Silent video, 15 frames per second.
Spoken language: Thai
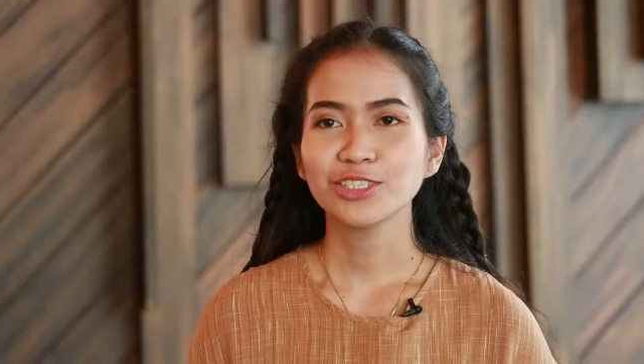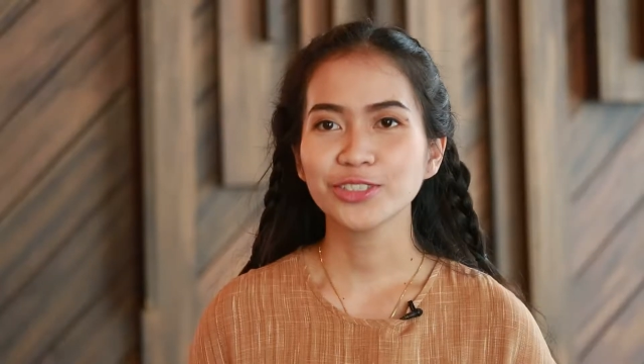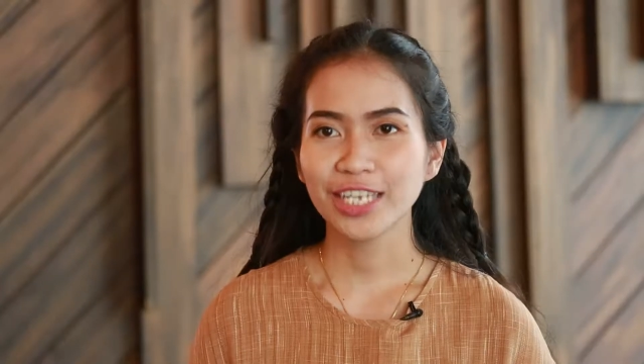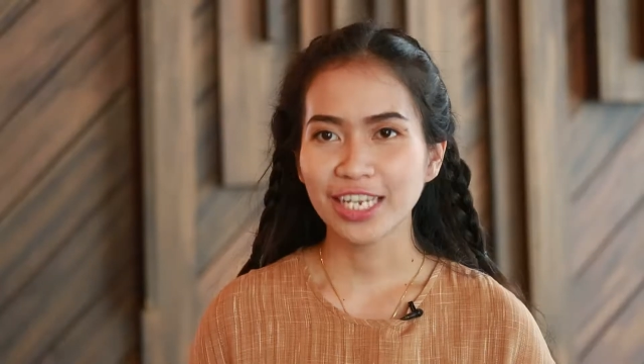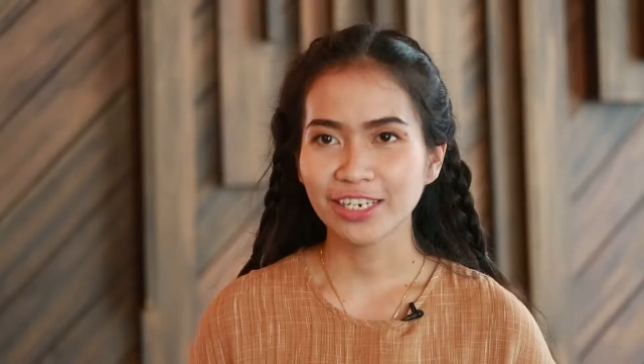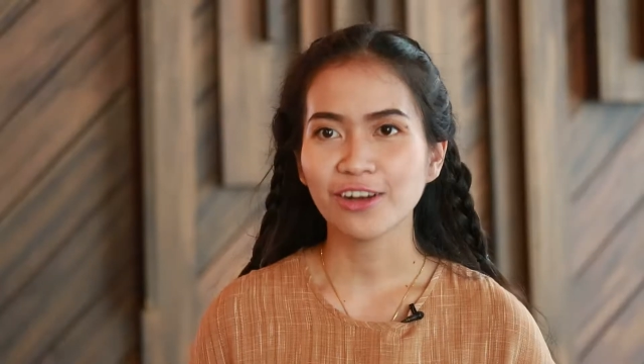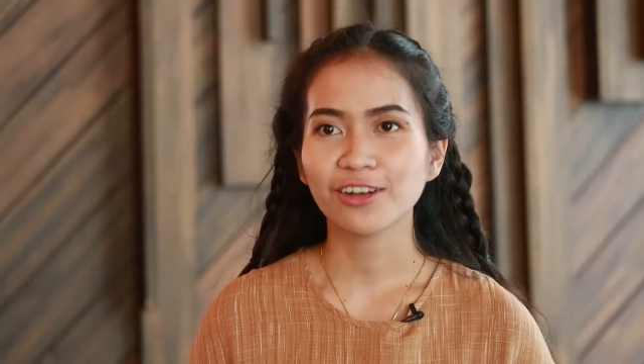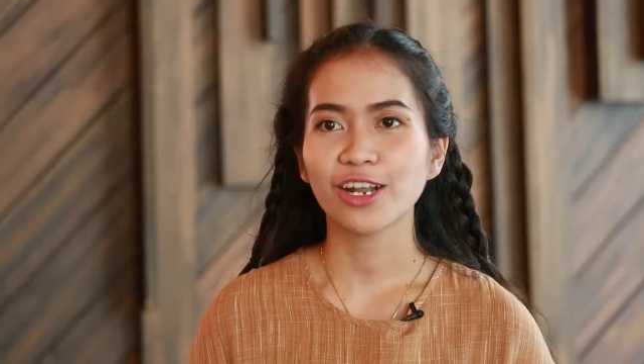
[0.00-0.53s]
จุด
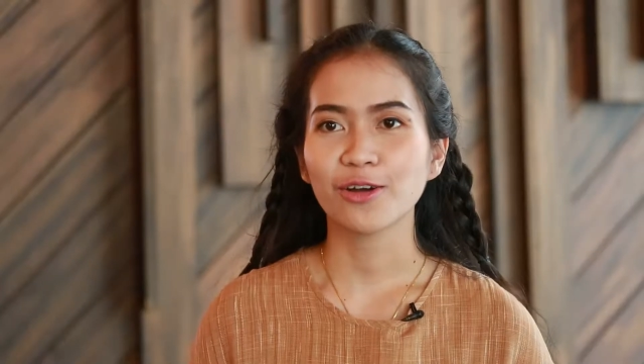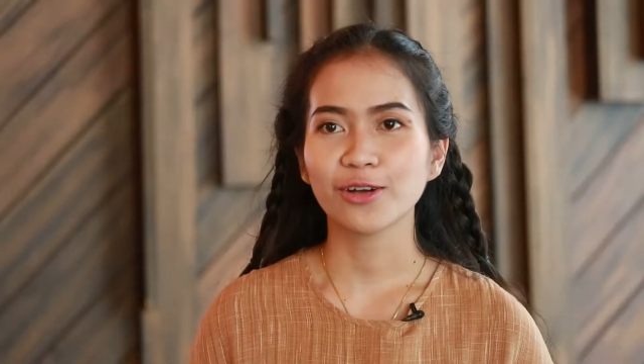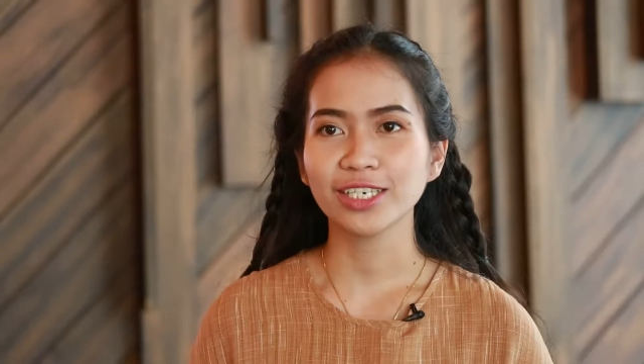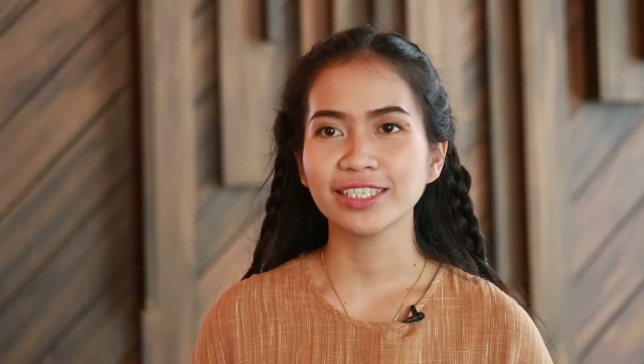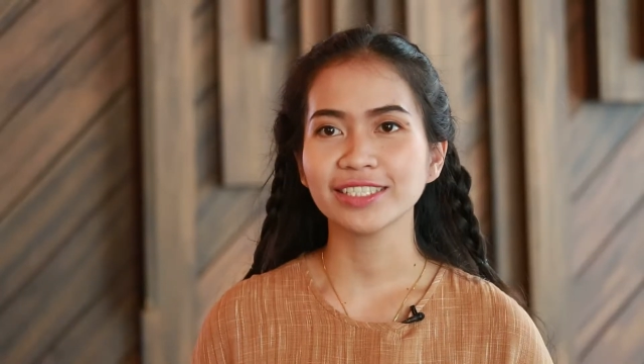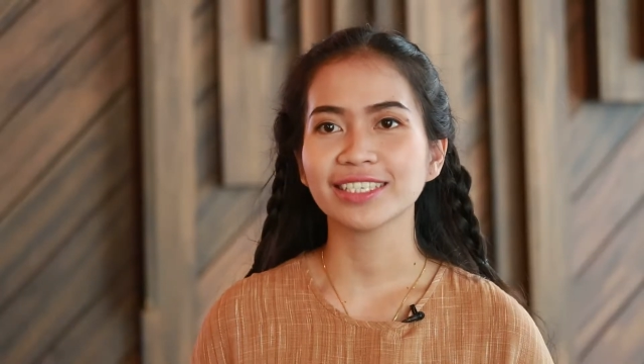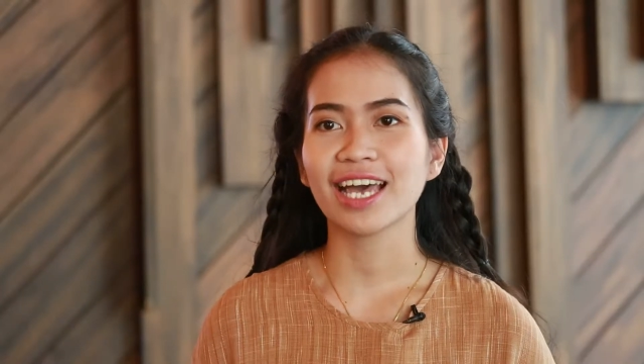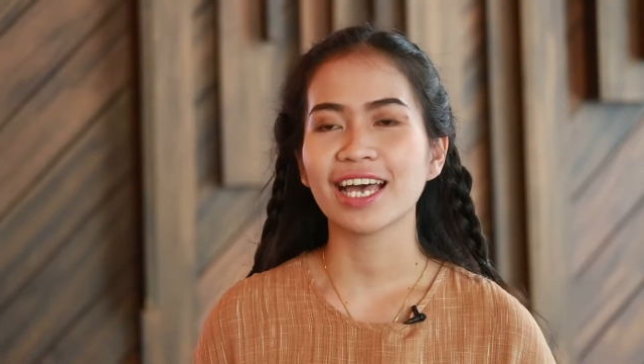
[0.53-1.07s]
เด่นของเราก็
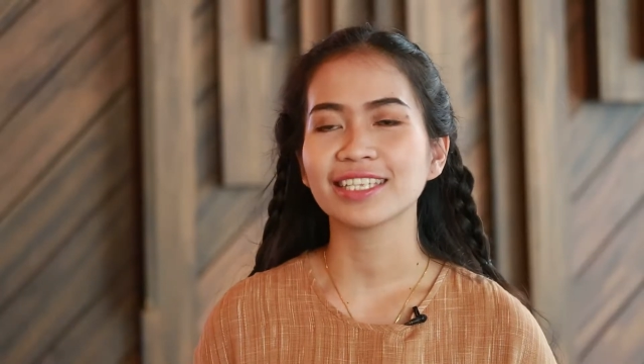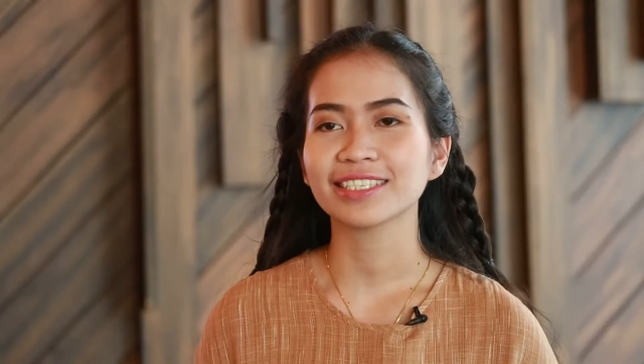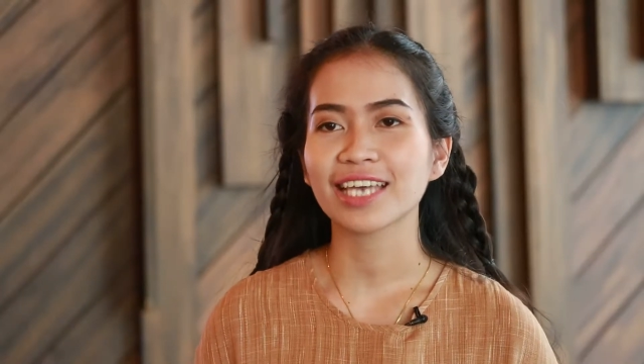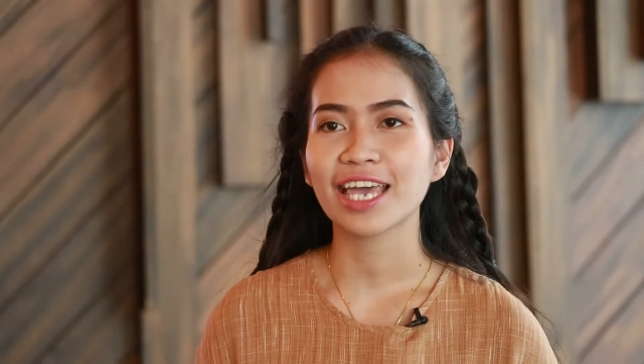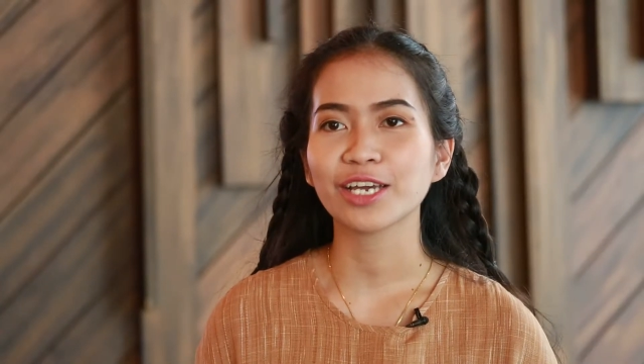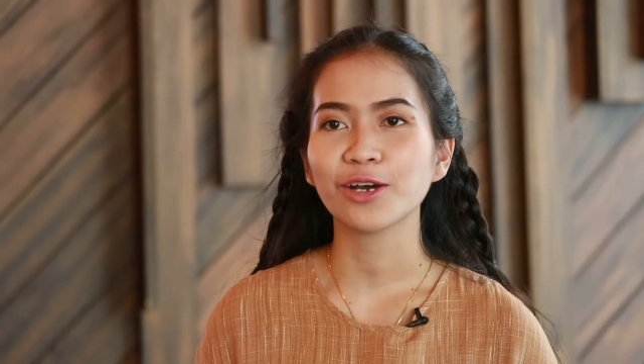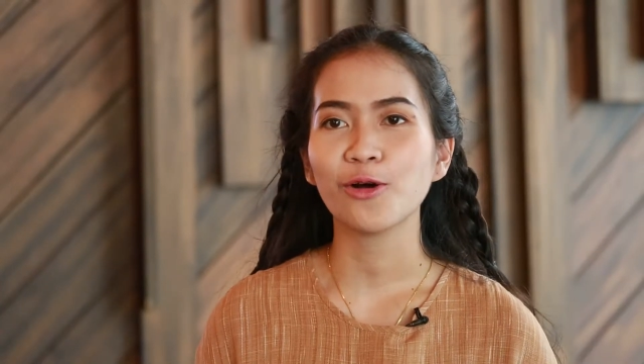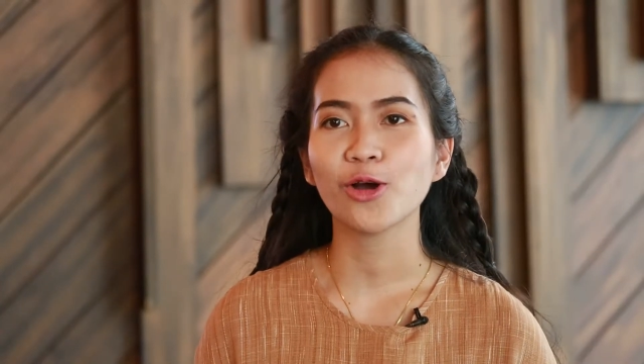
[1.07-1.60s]
คือการ
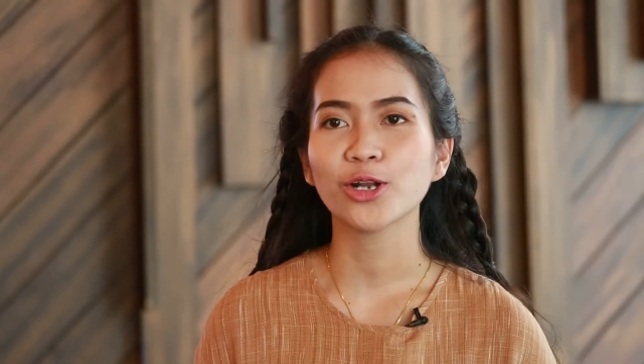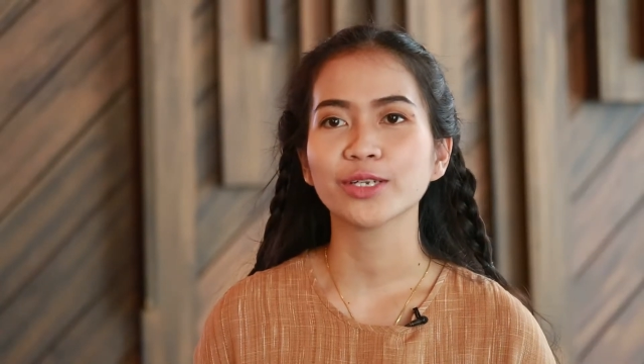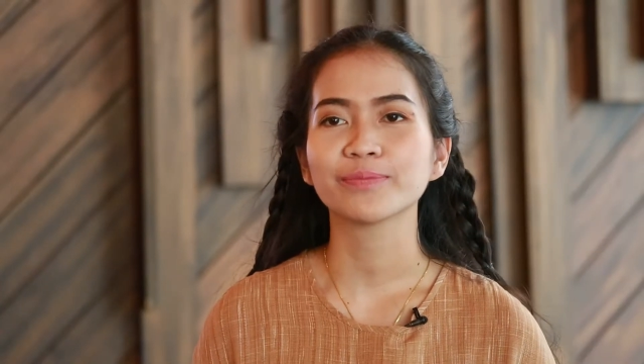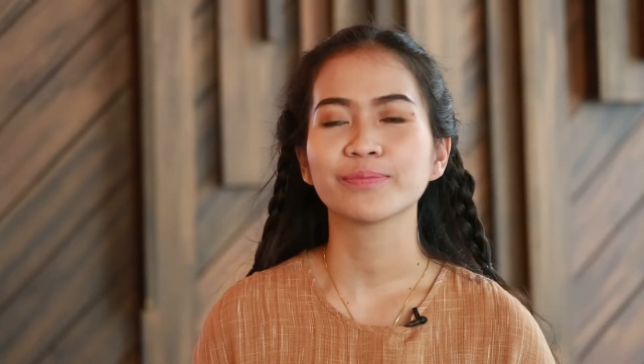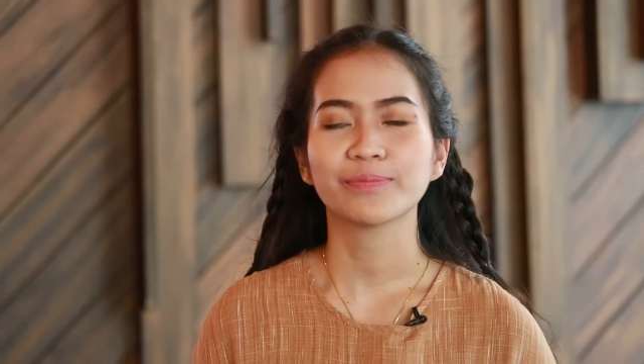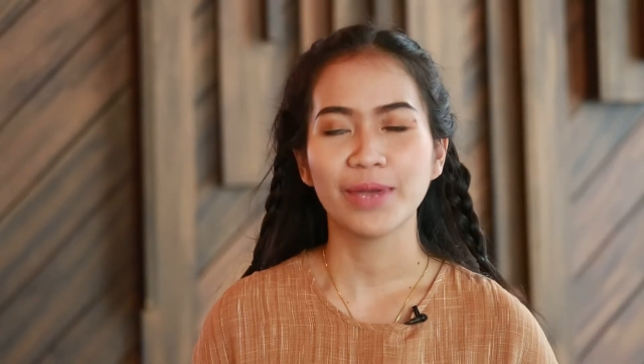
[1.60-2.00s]
ใช้คน